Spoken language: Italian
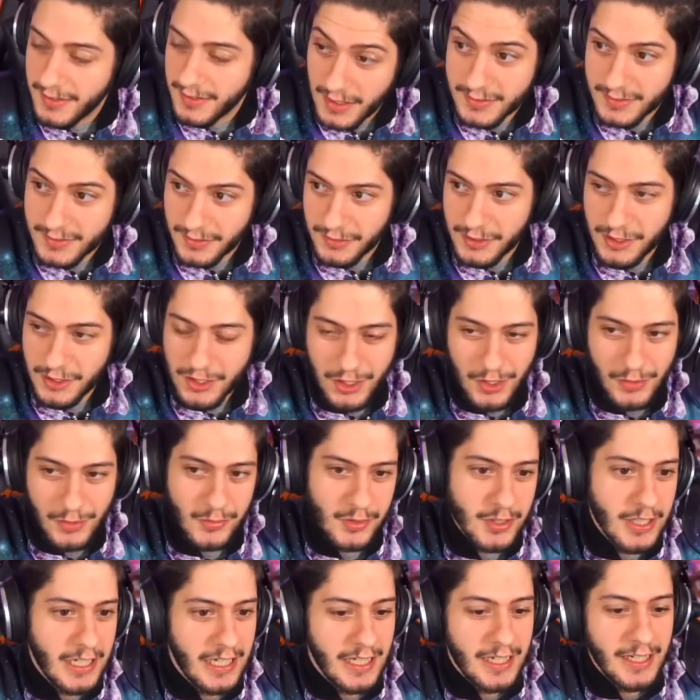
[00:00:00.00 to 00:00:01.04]
niente vi
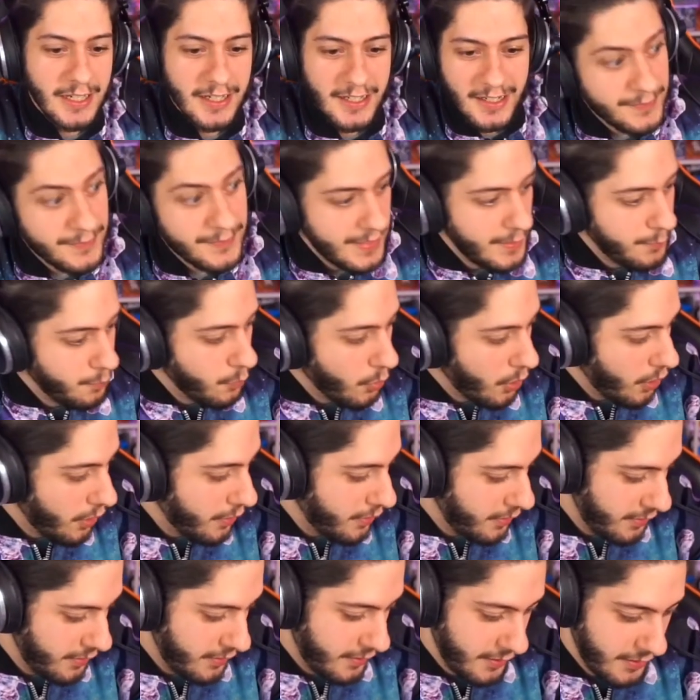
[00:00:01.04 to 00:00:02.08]
dicevo che il buon
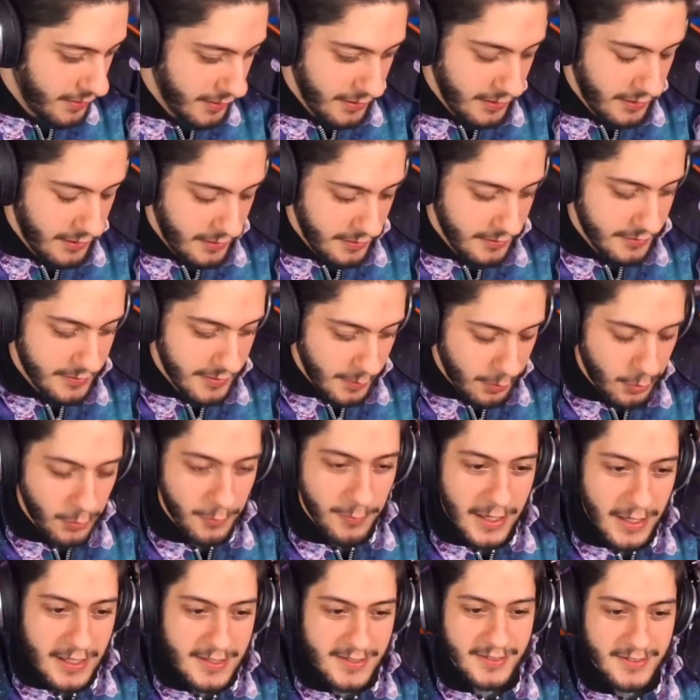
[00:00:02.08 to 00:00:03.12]
uh, The
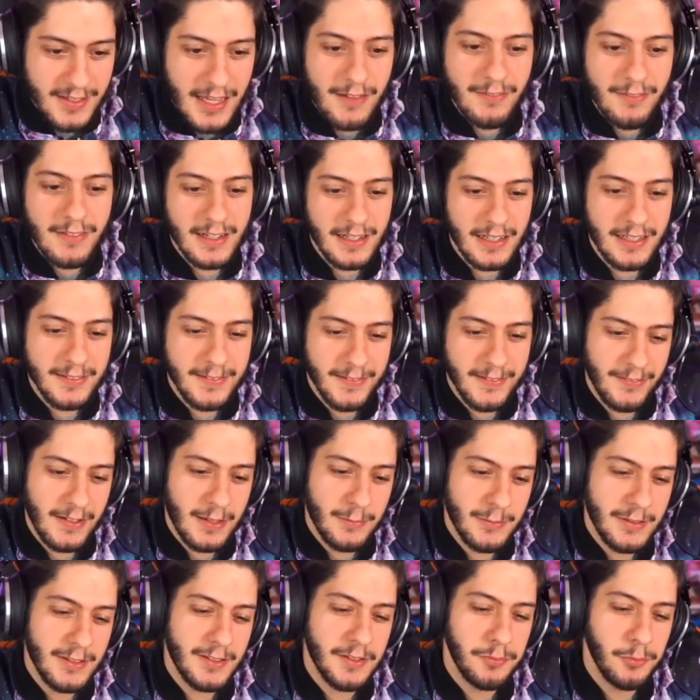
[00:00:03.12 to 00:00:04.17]
Promised Neverland è
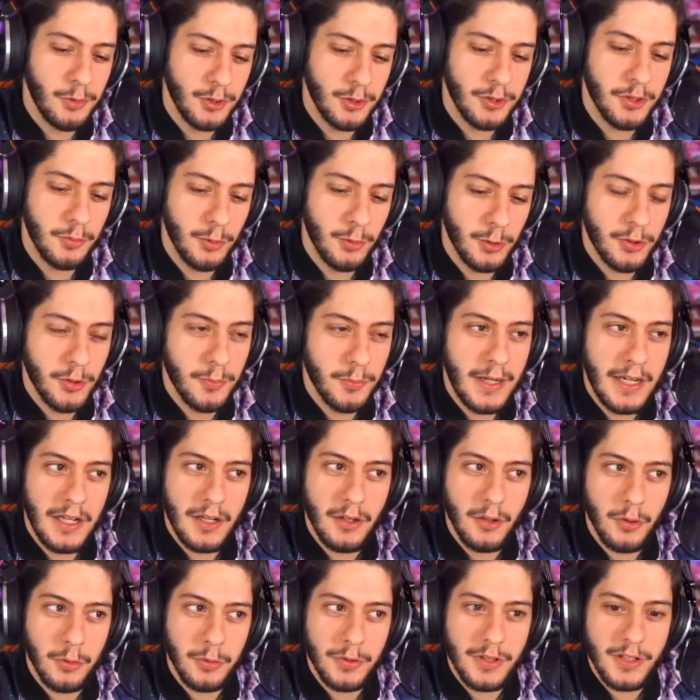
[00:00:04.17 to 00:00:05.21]
veramente molto molto
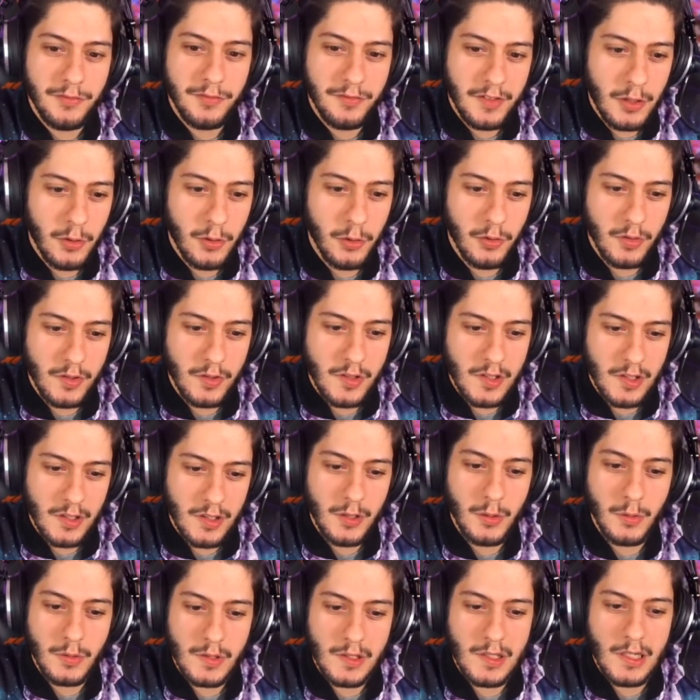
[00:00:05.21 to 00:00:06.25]
bello quindi ve lo
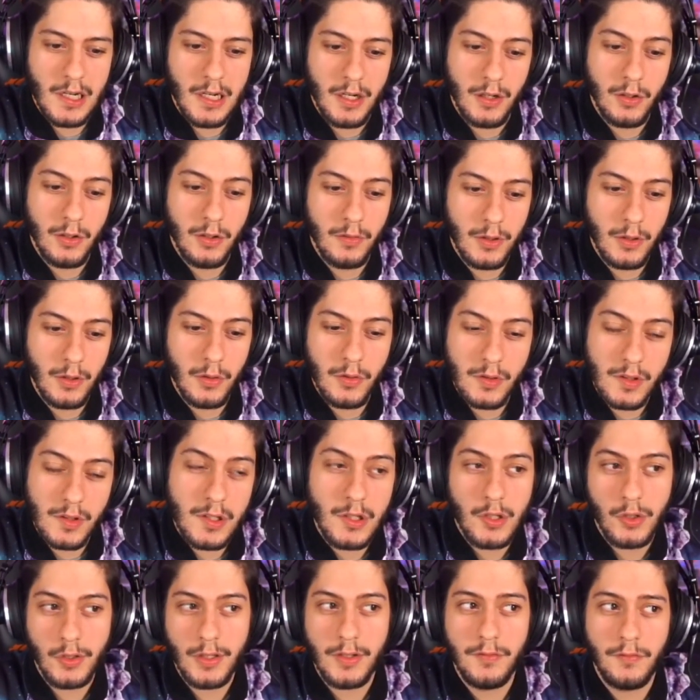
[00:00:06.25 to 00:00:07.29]
consiglio un sacco ve lo
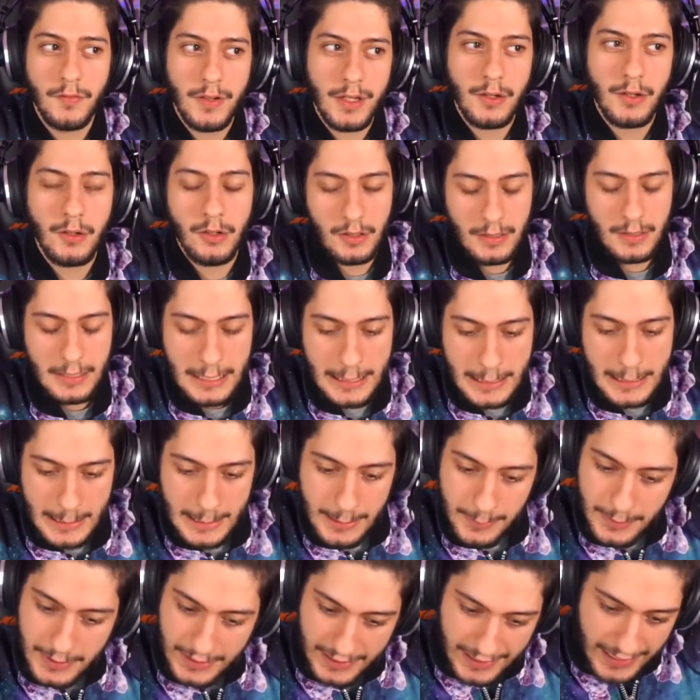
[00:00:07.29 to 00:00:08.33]
consiglio davvero
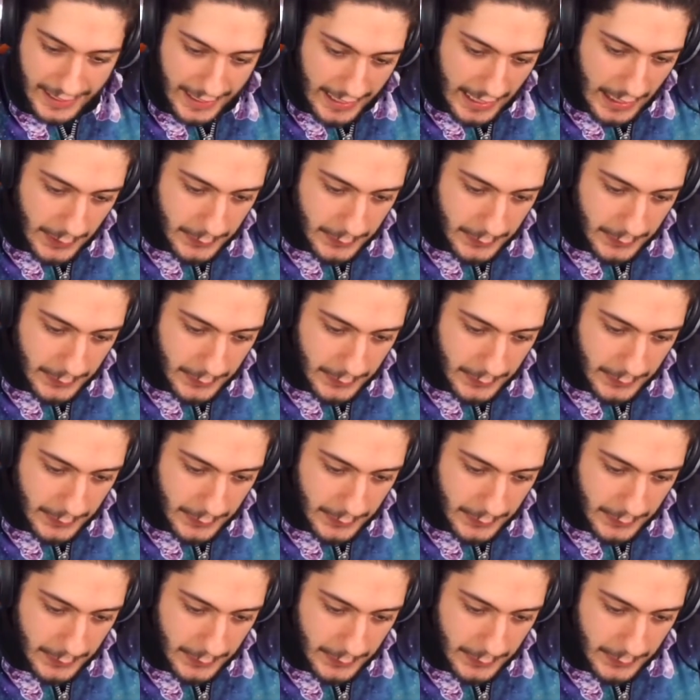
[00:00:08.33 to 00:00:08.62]
perché è